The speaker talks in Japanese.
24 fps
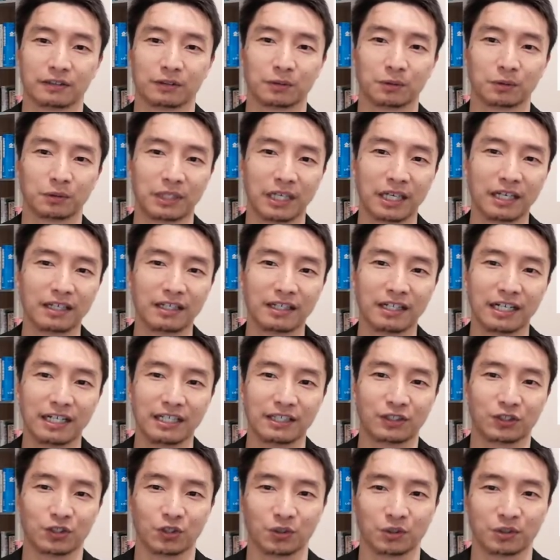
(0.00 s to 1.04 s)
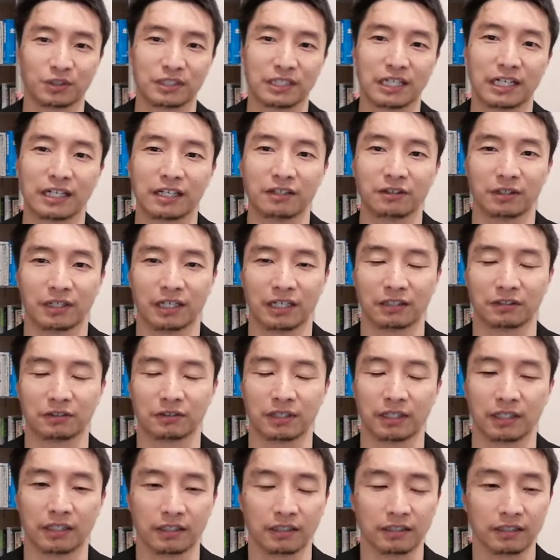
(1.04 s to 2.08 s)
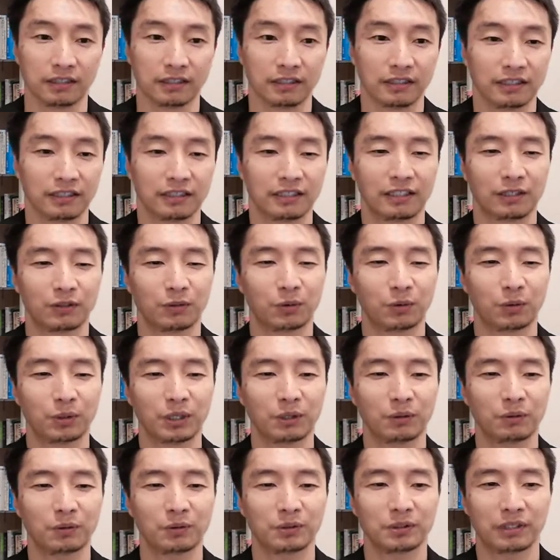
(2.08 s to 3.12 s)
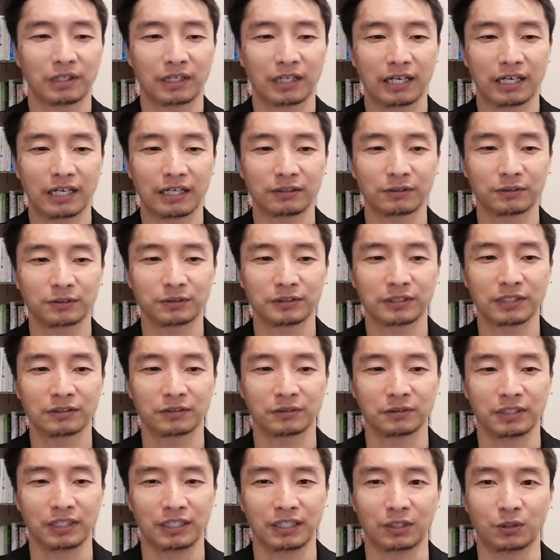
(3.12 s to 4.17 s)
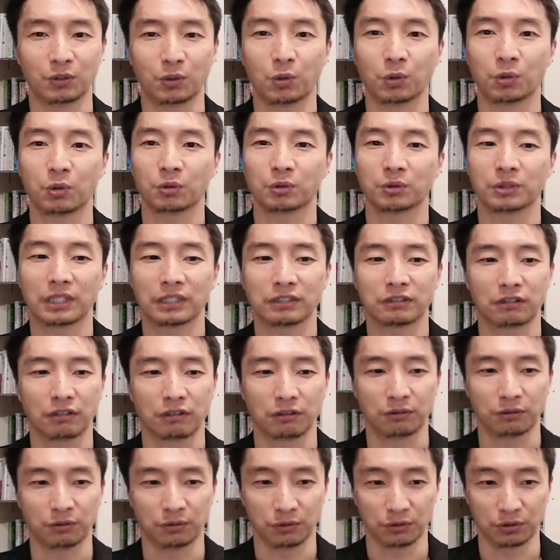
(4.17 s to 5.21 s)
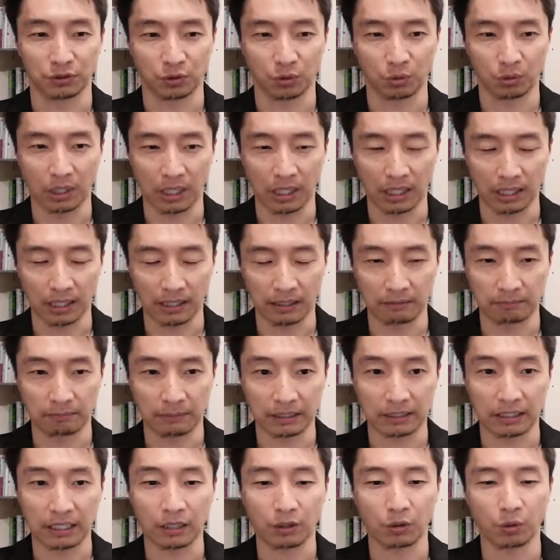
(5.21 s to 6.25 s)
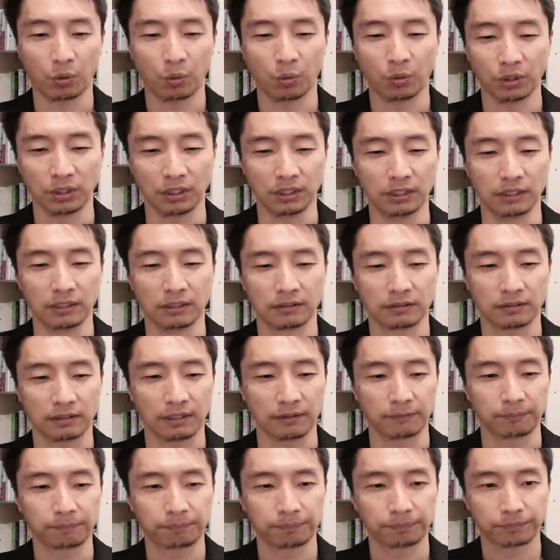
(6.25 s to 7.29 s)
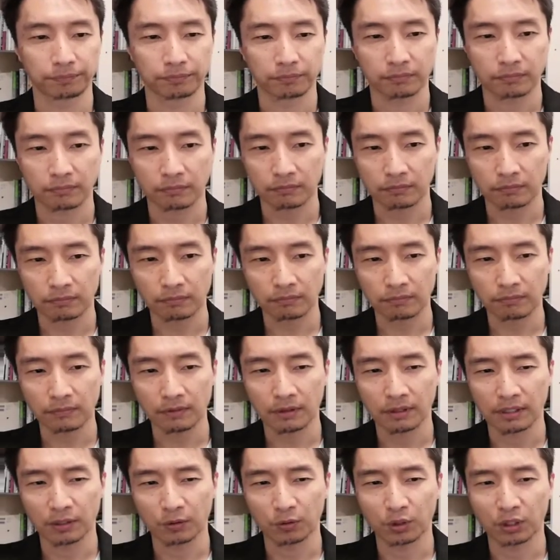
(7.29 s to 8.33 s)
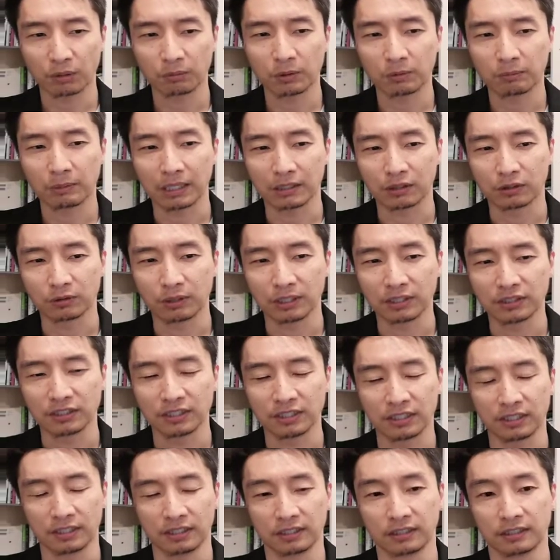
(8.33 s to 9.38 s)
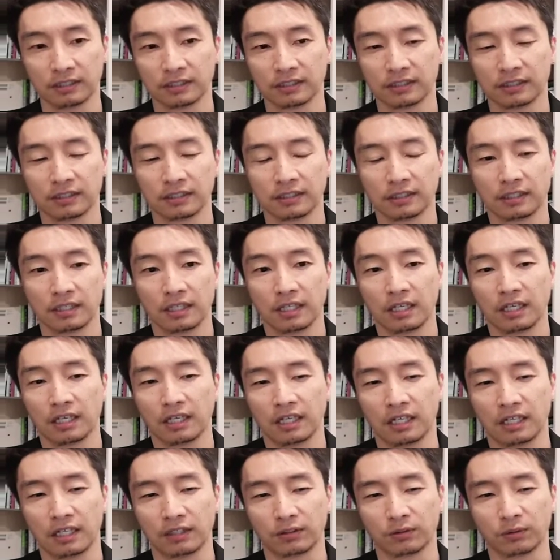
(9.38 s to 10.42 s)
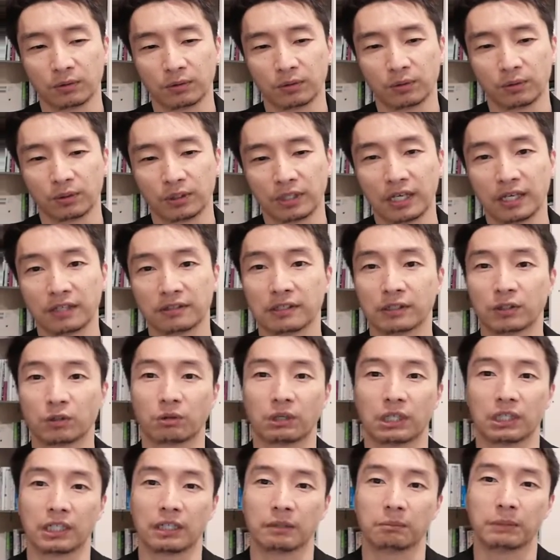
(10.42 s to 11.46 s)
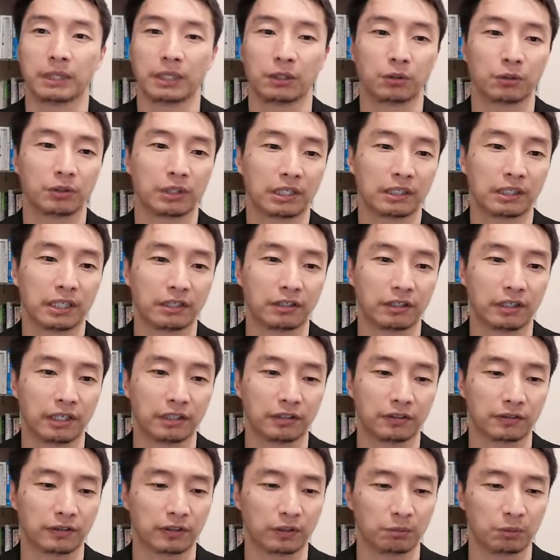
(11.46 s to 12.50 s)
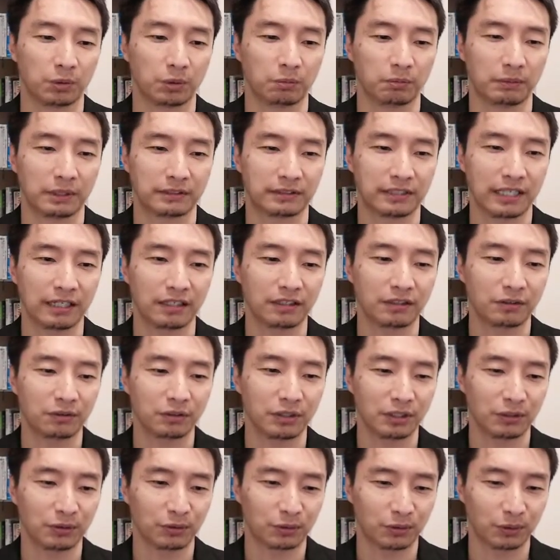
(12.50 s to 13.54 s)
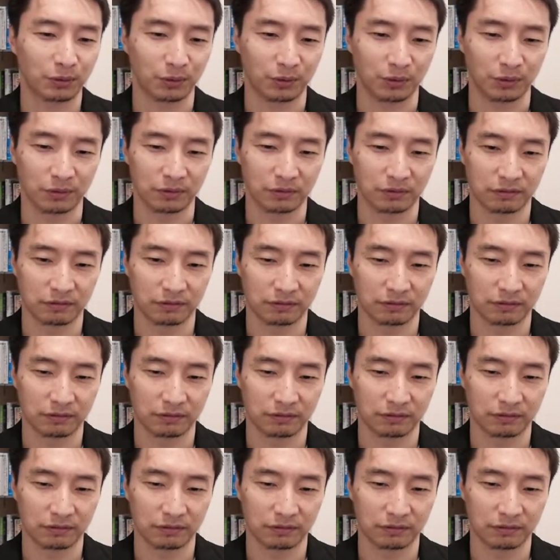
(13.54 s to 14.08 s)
この限界値を知らないといけないんですね。で、これを把握せずに広告を出している人が、まあ、結構多いですね。で、これもまあ詳しい、えー、その計算とかね、まあいろいろやらないといけないんですけども、まあ、ざっくり言うと、